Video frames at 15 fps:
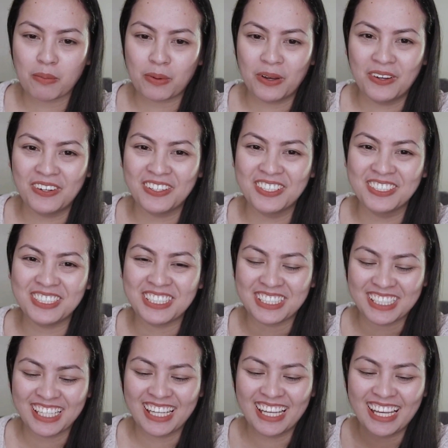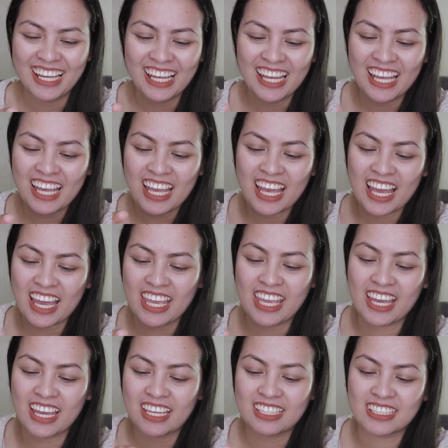Tapos,
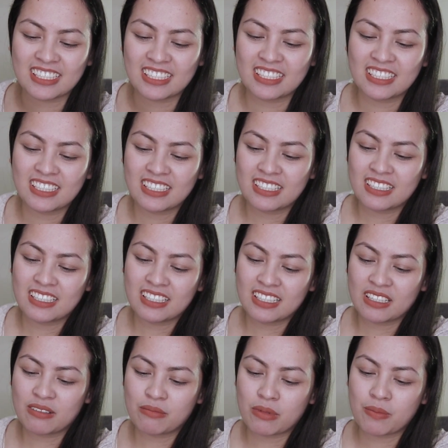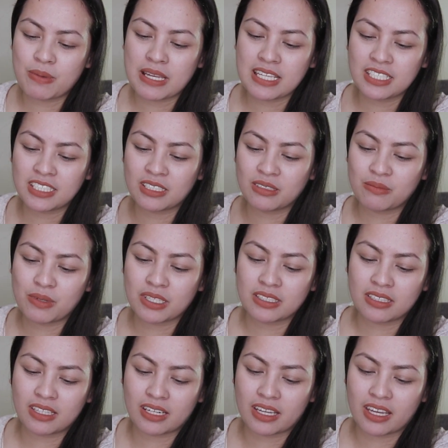ayan. Mabilis siyang
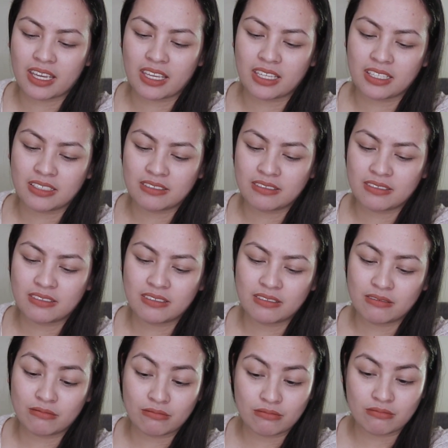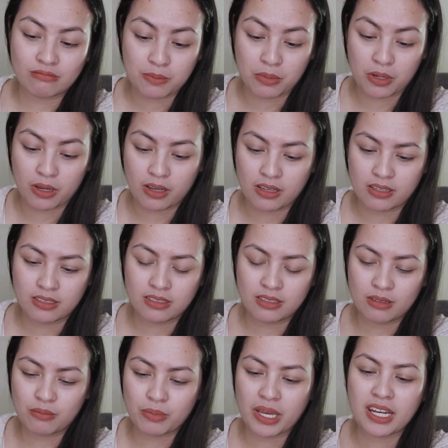mag-dry. Mabilis ba?
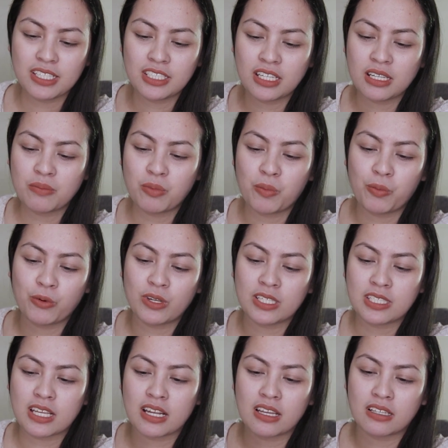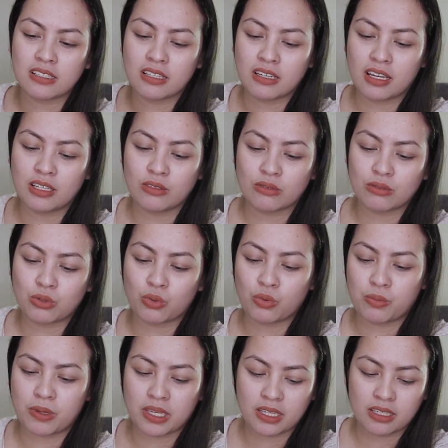Para siyang nagpupunas ka lang ng ano,
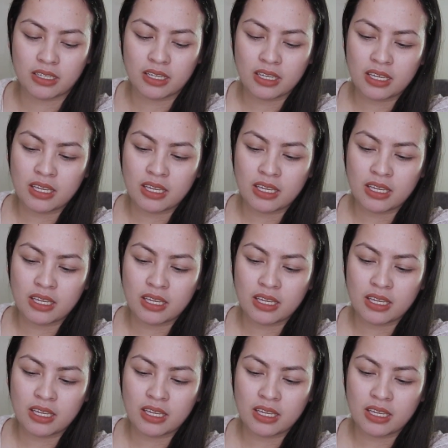tubig.